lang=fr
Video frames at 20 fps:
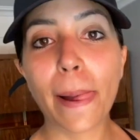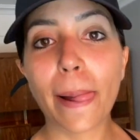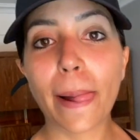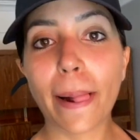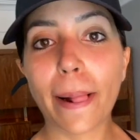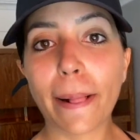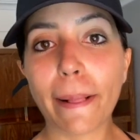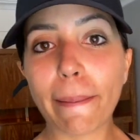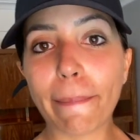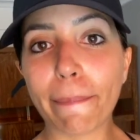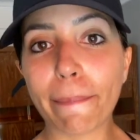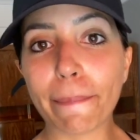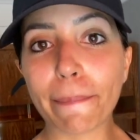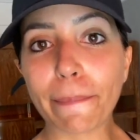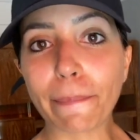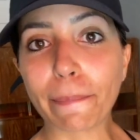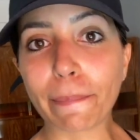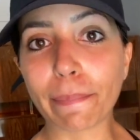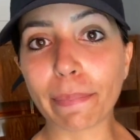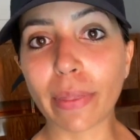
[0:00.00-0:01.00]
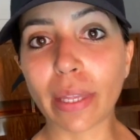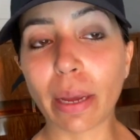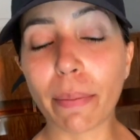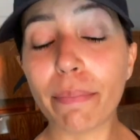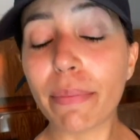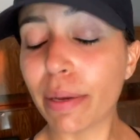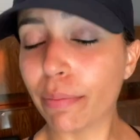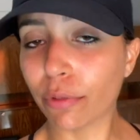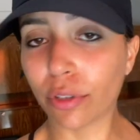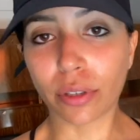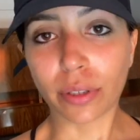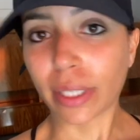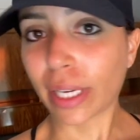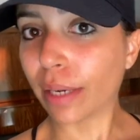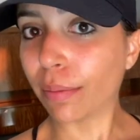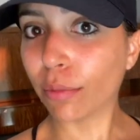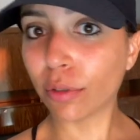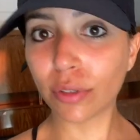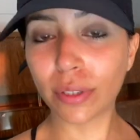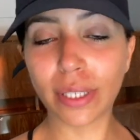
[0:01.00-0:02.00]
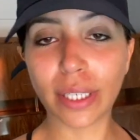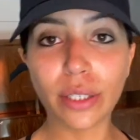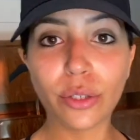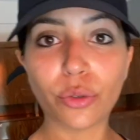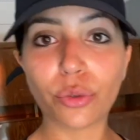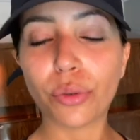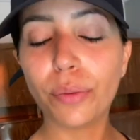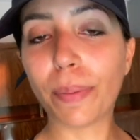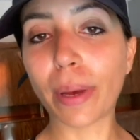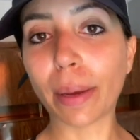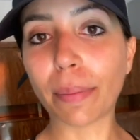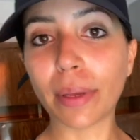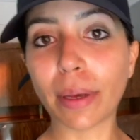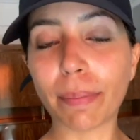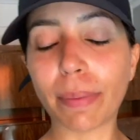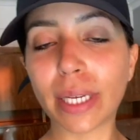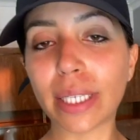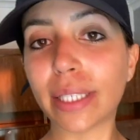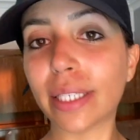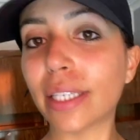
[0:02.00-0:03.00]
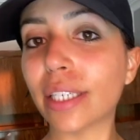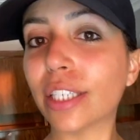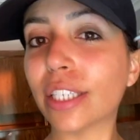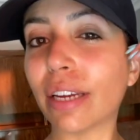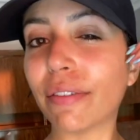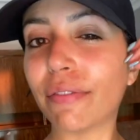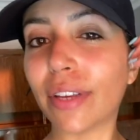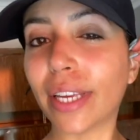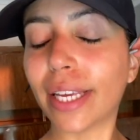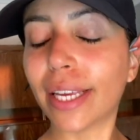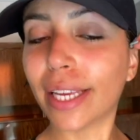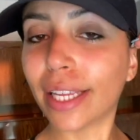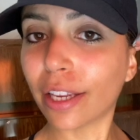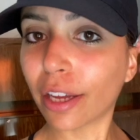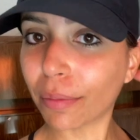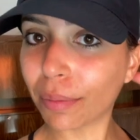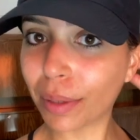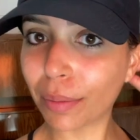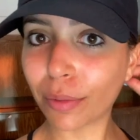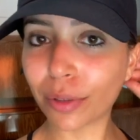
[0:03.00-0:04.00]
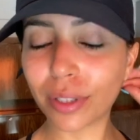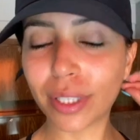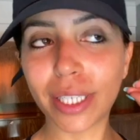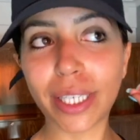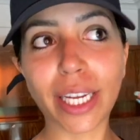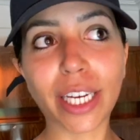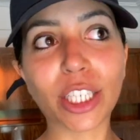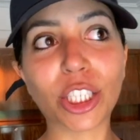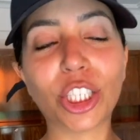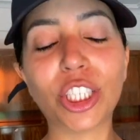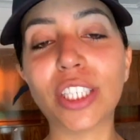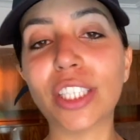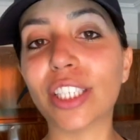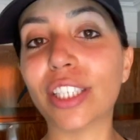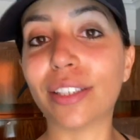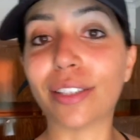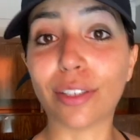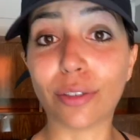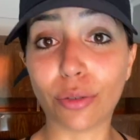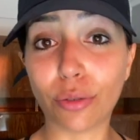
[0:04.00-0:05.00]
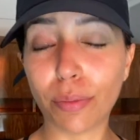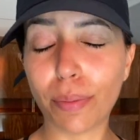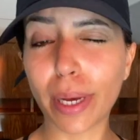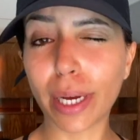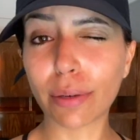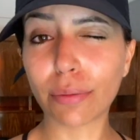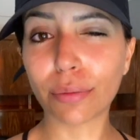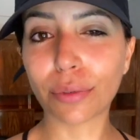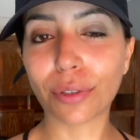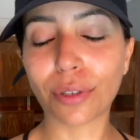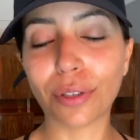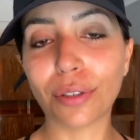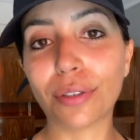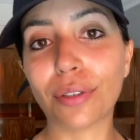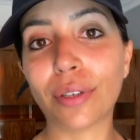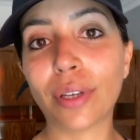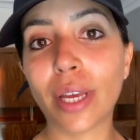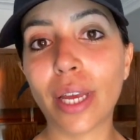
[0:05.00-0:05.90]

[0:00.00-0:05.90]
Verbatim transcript: Euh, mais mon entraînement s'est super bien passé, j'avais énormément d'énergie, j'étais super contente.